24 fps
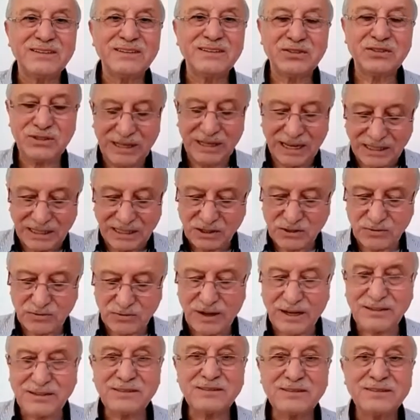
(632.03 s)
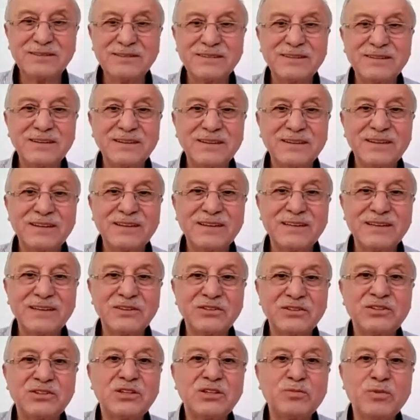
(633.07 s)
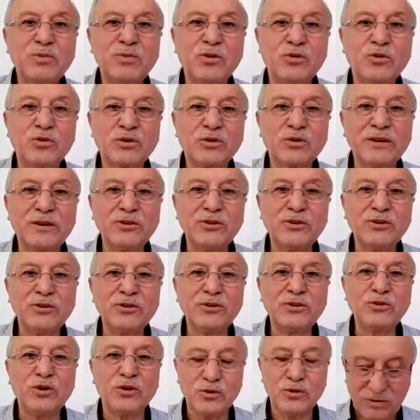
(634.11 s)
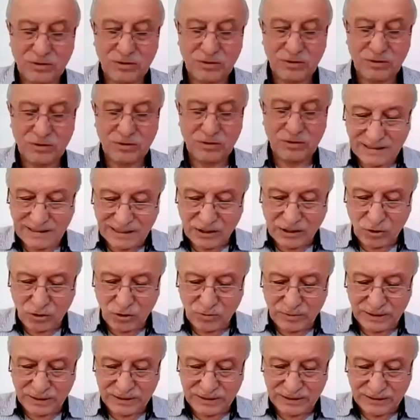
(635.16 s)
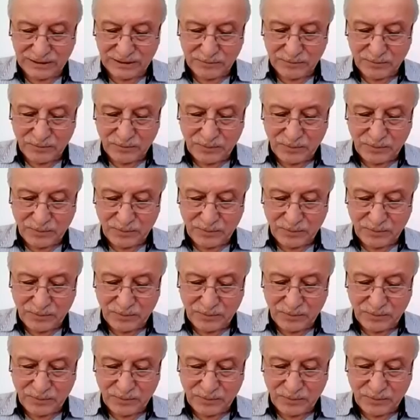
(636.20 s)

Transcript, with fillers: Ses var, işitme organı yok. Yine olmadı.